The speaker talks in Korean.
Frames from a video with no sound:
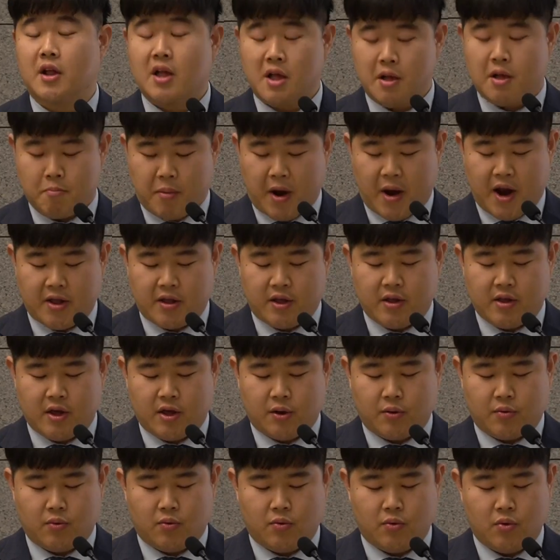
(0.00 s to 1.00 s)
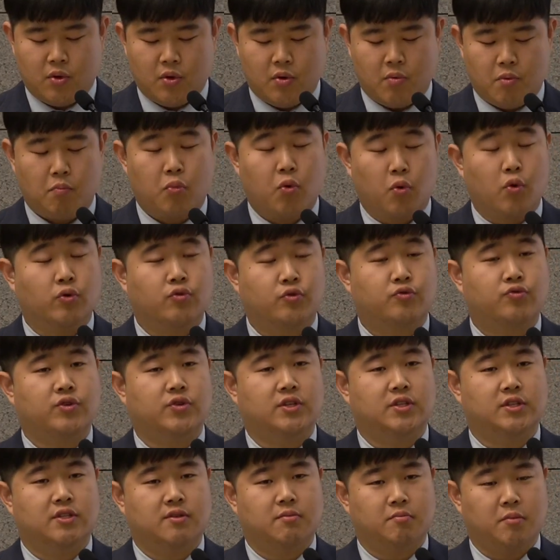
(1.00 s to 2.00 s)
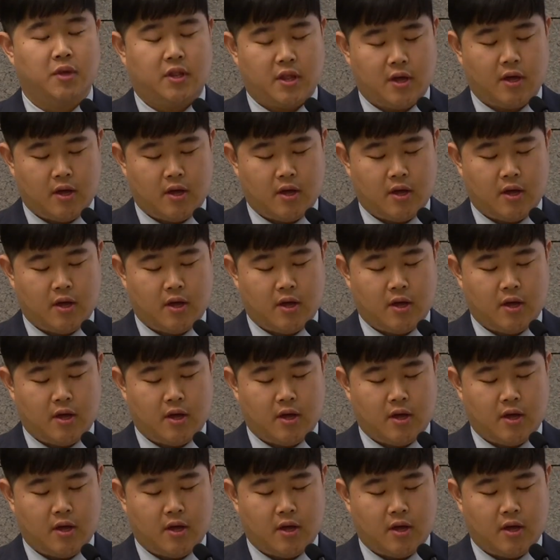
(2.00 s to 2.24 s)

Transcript: 발견하고 볼 수 있습니다.